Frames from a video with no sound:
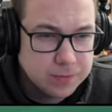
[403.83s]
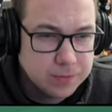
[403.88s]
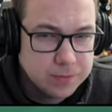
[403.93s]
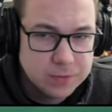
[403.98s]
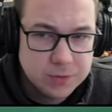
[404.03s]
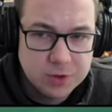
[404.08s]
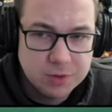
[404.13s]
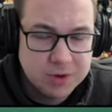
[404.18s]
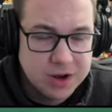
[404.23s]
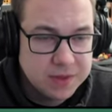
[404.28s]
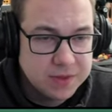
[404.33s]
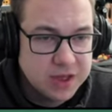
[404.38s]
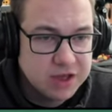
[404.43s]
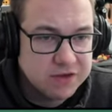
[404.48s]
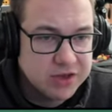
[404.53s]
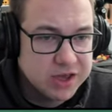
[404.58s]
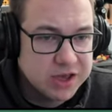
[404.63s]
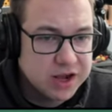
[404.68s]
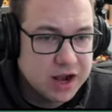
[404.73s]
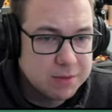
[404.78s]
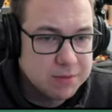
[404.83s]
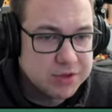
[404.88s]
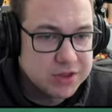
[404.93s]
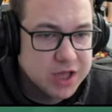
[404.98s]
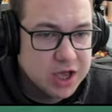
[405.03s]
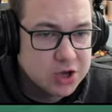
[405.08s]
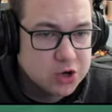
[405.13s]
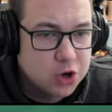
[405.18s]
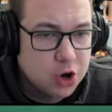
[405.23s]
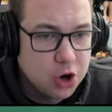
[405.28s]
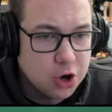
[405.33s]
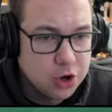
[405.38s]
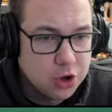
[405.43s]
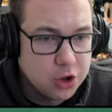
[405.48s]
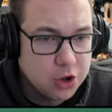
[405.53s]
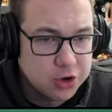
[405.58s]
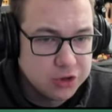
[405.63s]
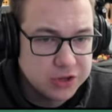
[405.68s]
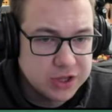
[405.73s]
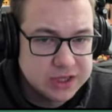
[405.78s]
Dobra, dawaj, gramy na
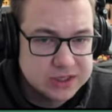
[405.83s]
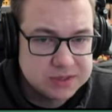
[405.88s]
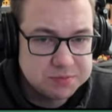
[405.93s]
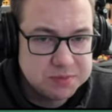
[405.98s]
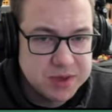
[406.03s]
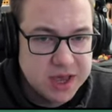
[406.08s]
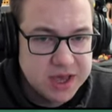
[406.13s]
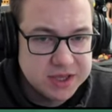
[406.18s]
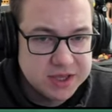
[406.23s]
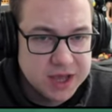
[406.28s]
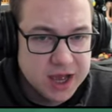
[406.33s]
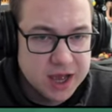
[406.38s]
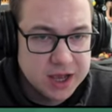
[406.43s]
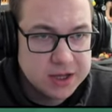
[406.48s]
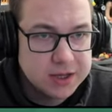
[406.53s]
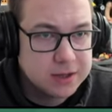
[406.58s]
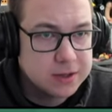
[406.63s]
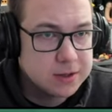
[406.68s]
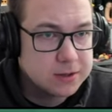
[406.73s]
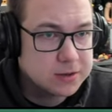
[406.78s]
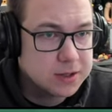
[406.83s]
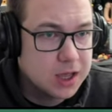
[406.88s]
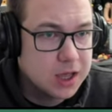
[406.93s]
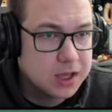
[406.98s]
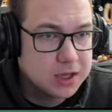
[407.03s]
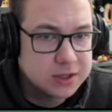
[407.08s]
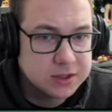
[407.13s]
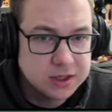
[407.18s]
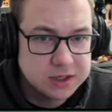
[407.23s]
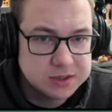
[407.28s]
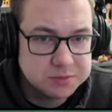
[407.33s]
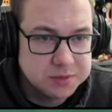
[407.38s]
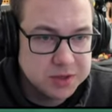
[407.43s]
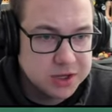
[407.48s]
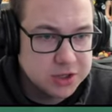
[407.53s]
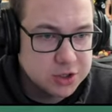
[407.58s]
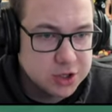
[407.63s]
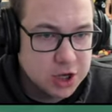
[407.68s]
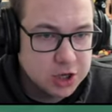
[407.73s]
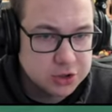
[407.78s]
kolor na spadach. Tak, na
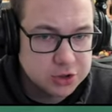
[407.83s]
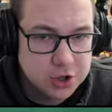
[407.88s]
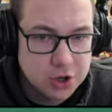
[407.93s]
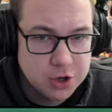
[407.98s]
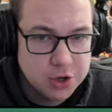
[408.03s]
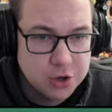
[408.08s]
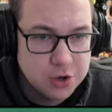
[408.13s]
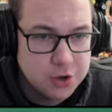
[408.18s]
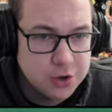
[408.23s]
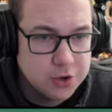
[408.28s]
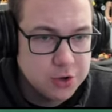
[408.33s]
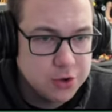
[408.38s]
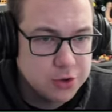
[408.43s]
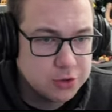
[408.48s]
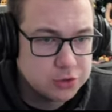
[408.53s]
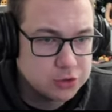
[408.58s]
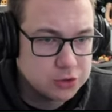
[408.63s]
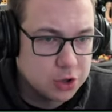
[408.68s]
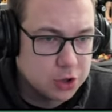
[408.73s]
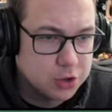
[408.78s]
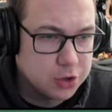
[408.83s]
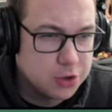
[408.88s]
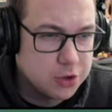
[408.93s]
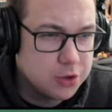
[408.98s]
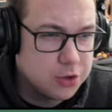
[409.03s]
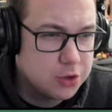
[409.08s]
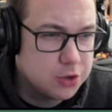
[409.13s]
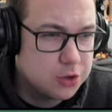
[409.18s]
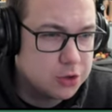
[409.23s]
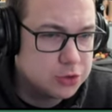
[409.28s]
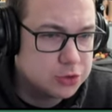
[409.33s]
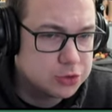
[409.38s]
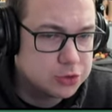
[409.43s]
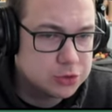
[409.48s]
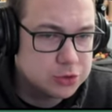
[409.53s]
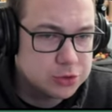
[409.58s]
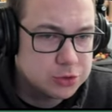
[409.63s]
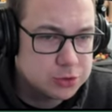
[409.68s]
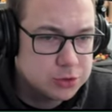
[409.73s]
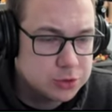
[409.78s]
spejdach, tak jest, tak jest.
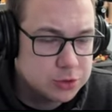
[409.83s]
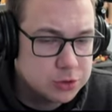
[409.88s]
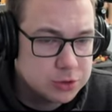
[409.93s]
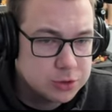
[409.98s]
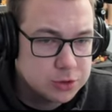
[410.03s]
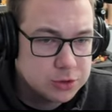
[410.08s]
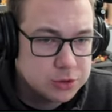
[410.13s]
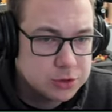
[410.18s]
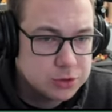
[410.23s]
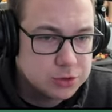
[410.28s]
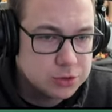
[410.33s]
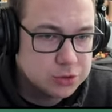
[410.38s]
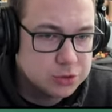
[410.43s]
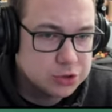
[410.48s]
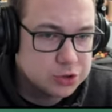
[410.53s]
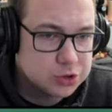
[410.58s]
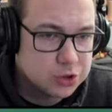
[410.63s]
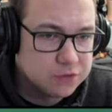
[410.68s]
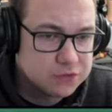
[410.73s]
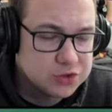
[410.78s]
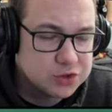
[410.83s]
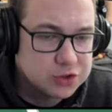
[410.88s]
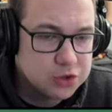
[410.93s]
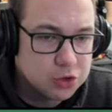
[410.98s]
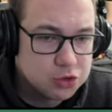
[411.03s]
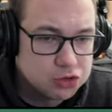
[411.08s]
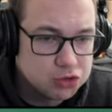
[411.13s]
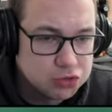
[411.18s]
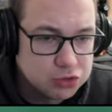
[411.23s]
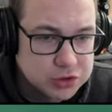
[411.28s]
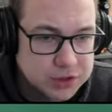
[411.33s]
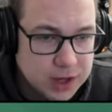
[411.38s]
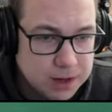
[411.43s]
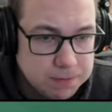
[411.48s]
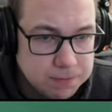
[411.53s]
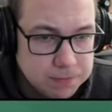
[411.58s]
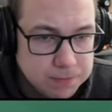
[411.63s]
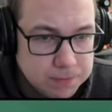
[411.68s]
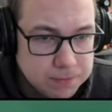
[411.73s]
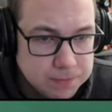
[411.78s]
No to co, wszystko odrzucam.
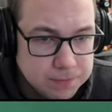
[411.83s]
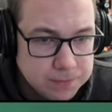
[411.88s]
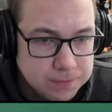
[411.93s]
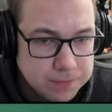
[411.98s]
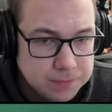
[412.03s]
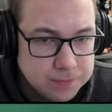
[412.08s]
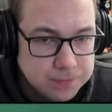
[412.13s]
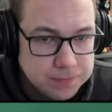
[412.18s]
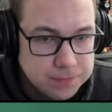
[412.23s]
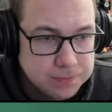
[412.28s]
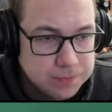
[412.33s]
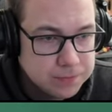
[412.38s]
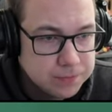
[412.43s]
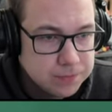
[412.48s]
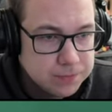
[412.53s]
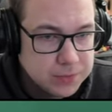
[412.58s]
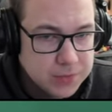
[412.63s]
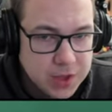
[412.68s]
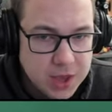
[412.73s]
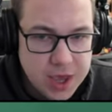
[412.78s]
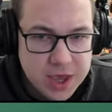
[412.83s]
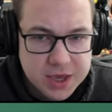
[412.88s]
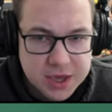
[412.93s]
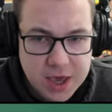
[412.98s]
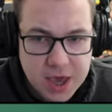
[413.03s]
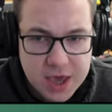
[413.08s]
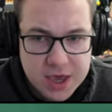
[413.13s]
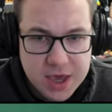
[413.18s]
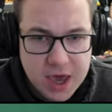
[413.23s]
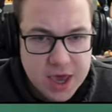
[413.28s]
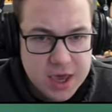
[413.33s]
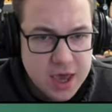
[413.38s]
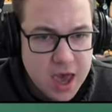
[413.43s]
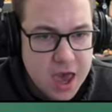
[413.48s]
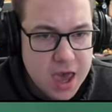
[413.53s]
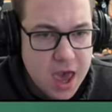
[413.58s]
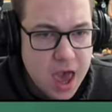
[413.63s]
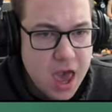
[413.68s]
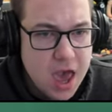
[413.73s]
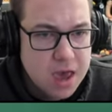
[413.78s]
Ej, ej, ej,
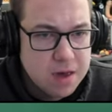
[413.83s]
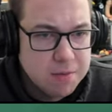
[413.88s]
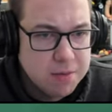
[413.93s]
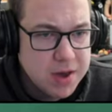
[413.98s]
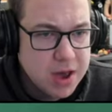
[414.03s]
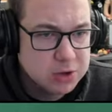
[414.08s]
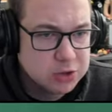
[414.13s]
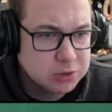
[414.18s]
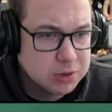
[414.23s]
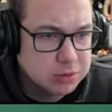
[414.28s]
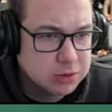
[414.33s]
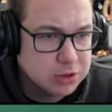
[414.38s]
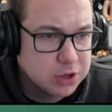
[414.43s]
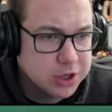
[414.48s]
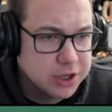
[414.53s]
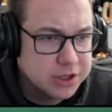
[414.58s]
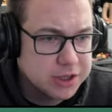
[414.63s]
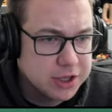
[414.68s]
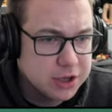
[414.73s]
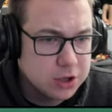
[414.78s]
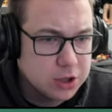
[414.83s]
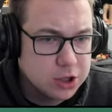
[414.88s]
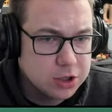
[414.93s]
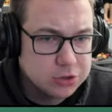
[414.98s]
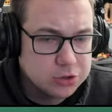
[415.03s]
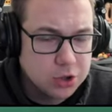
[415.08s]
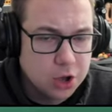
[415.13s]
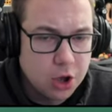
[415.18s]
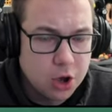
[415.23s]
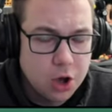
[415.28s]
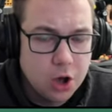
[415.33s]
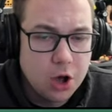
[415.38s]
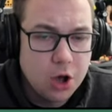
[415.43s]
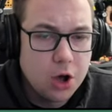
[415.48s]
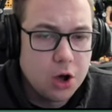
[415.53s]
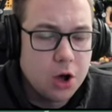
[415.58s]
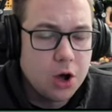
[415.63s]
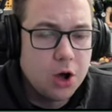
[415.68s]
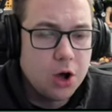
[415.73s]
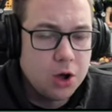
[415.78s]
ej, ej, bo ja już mam tylko jedno, to,
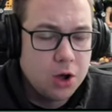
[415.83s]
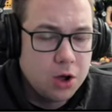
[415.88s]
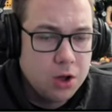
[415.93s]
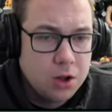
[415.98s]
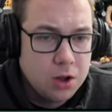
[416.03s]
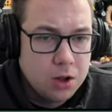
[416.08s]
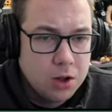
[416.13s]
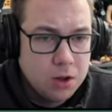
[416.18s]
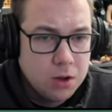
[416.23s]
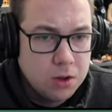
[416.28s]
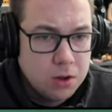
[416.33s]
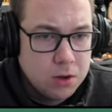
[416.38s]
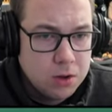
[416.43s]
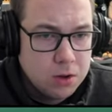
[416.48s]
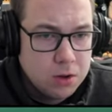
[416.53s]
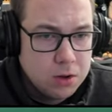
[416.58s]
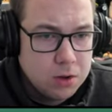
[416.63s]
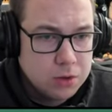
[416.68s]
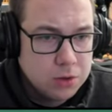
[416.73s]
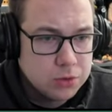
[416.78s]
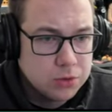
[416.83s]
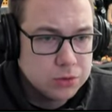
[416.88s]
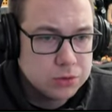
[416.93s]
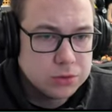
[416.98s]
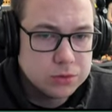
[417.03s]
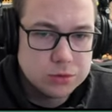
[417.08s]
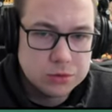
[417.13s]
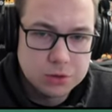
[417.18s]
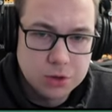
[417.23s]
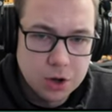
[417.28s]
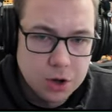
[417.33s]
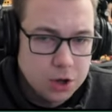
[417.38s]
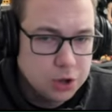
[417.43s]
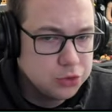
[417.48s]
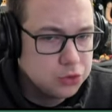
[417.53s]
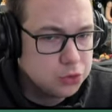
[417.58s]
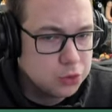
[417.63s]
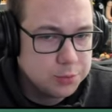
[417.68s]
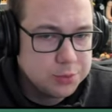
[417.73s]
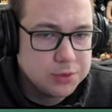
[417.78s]
o, o. No,
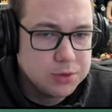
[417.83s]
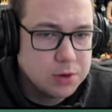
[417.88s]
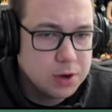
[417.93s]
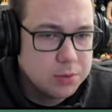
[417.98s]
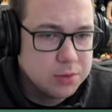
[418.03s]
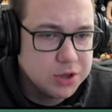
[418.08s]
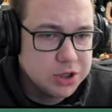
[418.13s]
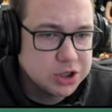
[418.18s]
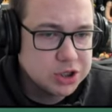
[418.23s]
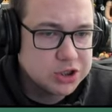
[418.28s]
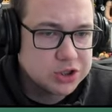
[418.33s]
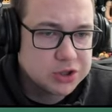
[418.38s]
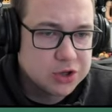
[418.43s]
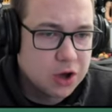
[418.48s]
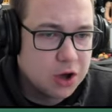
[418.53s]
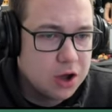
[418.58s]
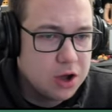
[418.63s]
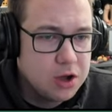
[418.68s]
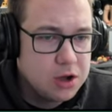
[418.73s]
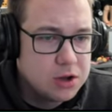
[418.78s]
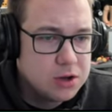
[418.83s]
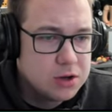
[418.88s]
tu było blisko.